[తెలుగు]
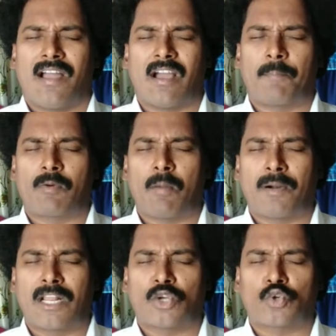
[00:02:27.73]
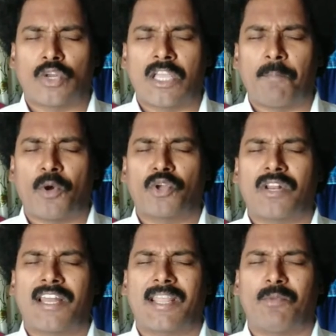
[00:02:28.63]
అయా ప్రభా బిడ్డలు కృంగిపోయి
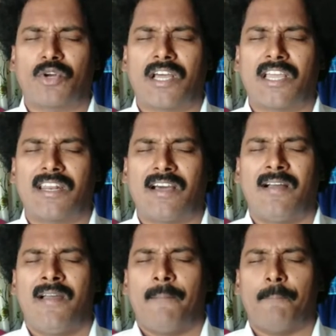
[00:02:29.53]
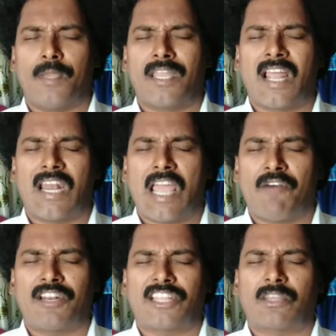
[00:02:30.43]
ఉన్నారేమో నాయన మీరే
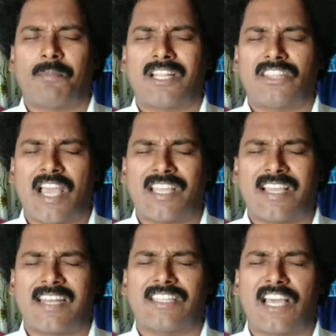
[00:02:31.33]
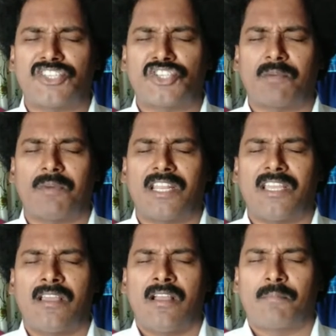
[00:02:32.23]
లేవనెత్తమని ధైర్యాన్ని
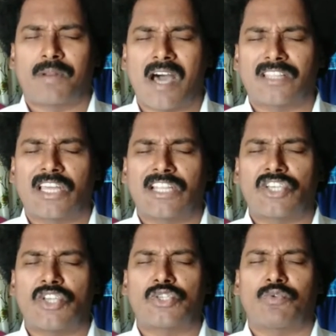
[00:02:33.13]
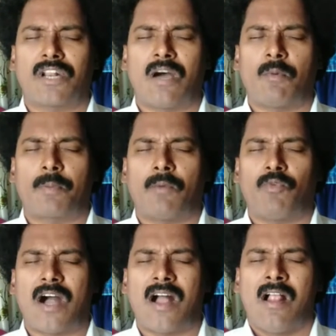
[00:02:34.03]
దయచేయమని ప్రార్థన చేయించి ఉన్నాము
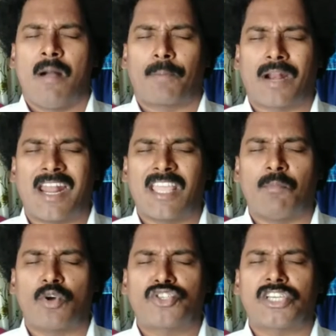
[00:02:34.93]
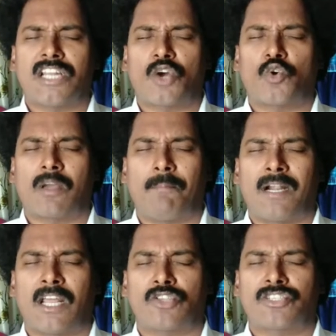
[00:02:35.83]
ప్రభా ప్రళయం వచ్చినా కూడా
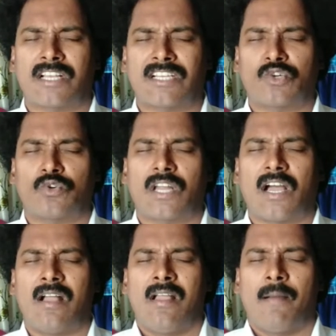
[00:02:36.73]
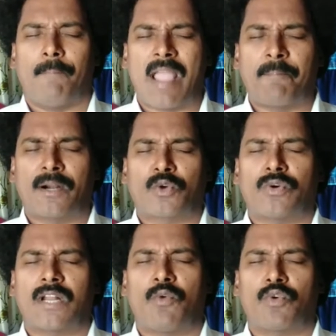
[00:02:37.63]
బిడ్డలు జంకకుండా
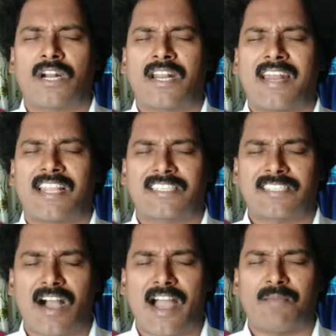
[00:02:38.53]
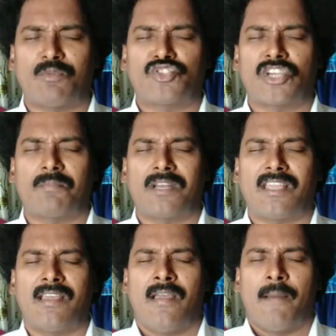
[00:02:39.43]
భయపడకుండా ఉండడానికి సహాయము
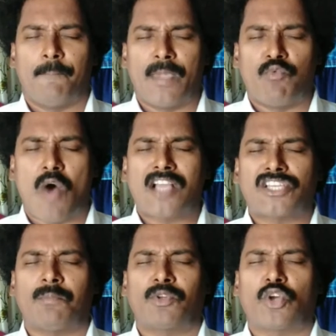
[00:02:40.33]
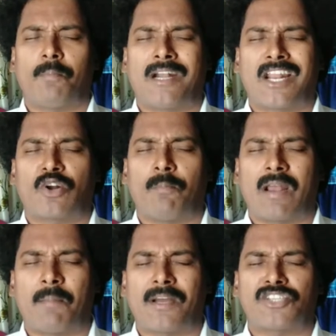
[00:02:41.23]
చేయమని మీ వాక్యముతో బిడ్డలను
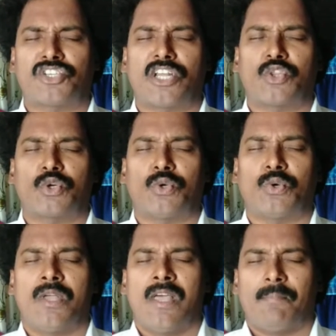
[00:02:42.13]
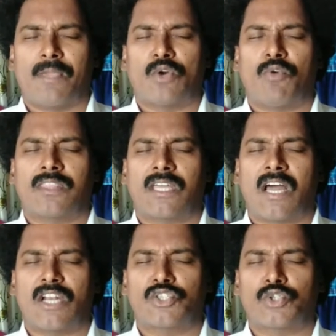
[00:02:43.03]
బలపరిచినందుకు నీకు
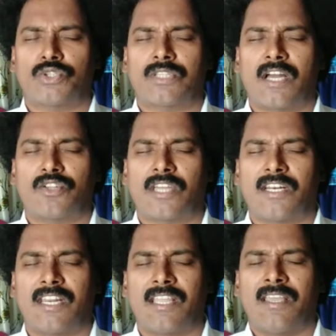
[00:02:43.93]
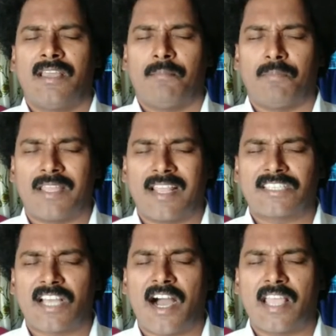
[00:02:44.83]
వందనాలు స్తోత్రాలు తండ్రి మీరే
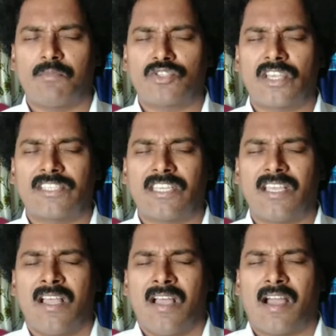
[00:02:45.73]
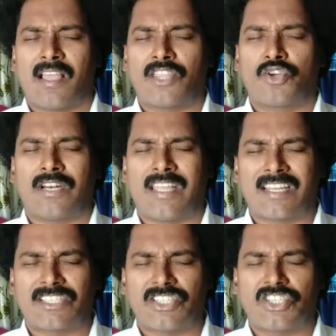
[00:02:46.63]
సహాయము చేసి అయ్యా ఇదిగో
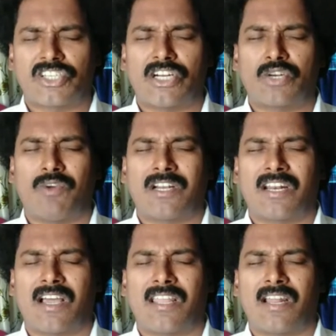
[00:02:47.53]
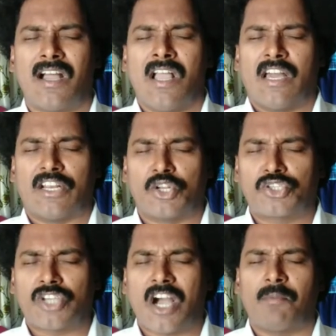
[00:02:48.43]
నీరసించినటువంటి నాయన
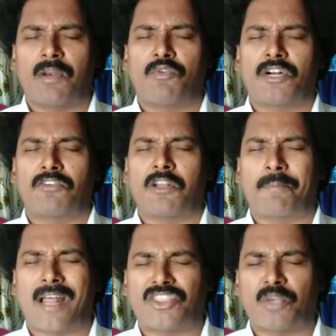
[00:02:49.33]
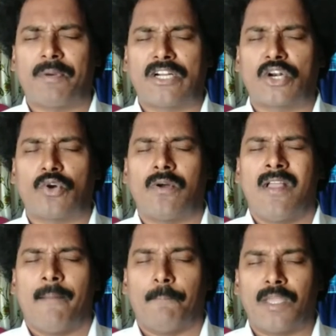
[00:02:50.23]
నిరుత్సాహంలో ఉన్నటువంటి ప్రతి బిడ్డను
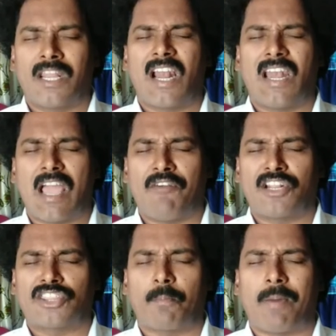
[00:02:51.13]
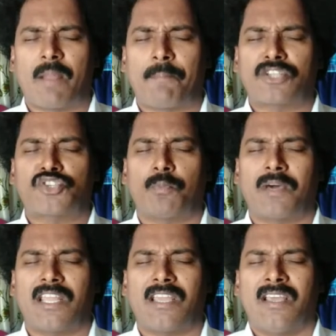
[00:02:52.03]
మీరే లేవనెత్తి
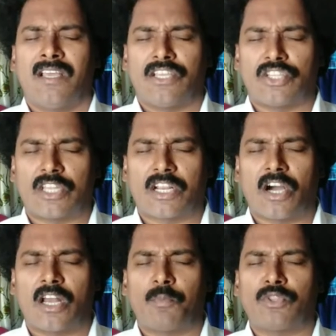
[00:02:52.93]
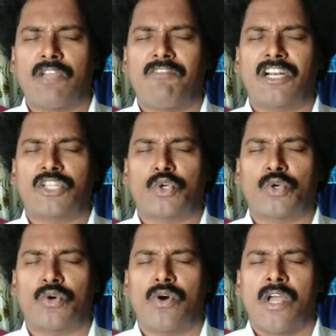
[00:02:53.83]
బలపరచమని ఈ దినకాలపు
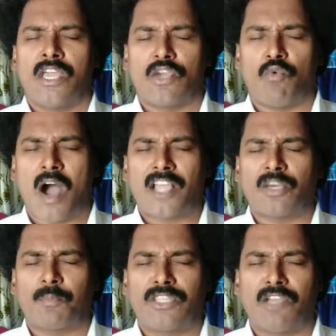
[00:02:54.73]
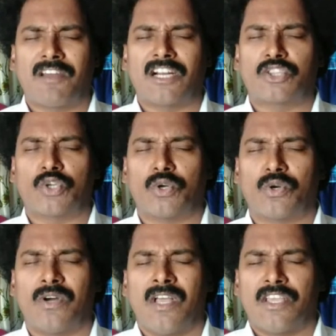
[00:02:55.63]
దీవెనలతోనూ ఈ వాక్యపు
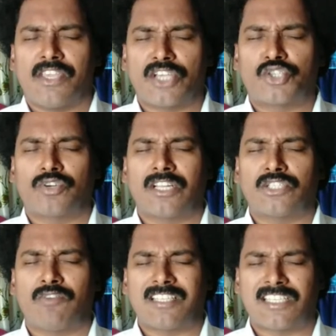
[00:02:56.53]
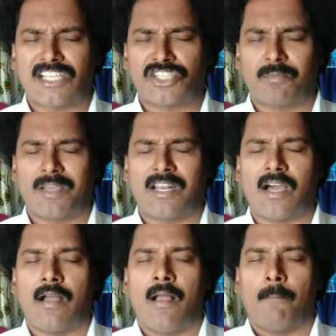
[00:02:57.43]
దీవెనలతోనూ యేసుక్రీస్తు వారి శ్రేష్టమైన
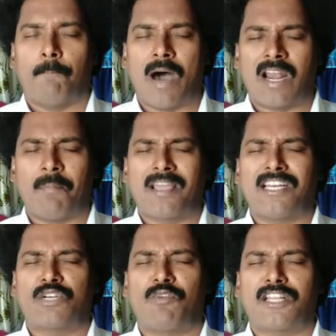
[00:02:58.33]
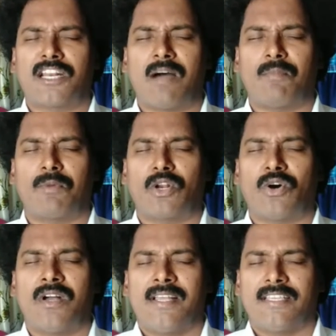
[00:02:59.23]
బలమైనటువంటి
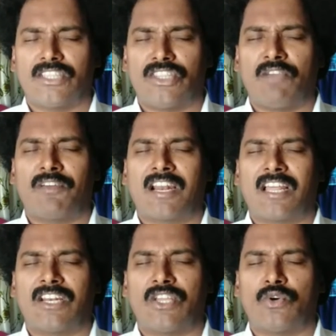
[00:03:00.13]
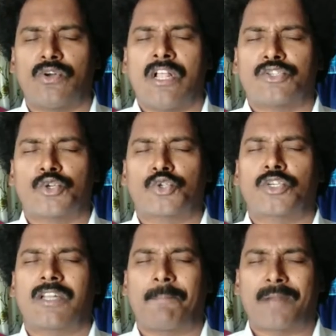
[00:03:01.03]
నామములో ఈ దీవెనలన్నీ
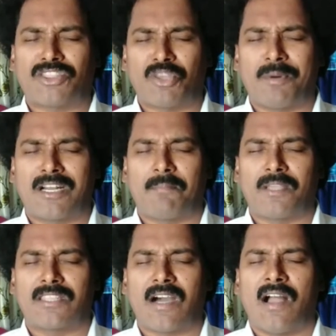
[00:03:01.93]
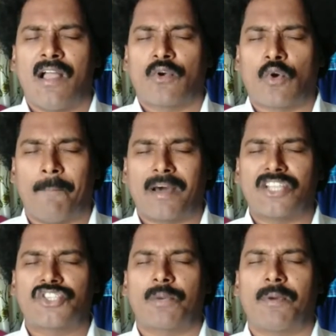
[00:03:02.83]
చూస్తున్న ప్రతి బిడ్డ మీద
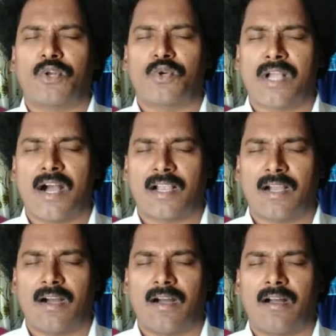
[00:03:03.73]
కుమ్మరించబడునుగాక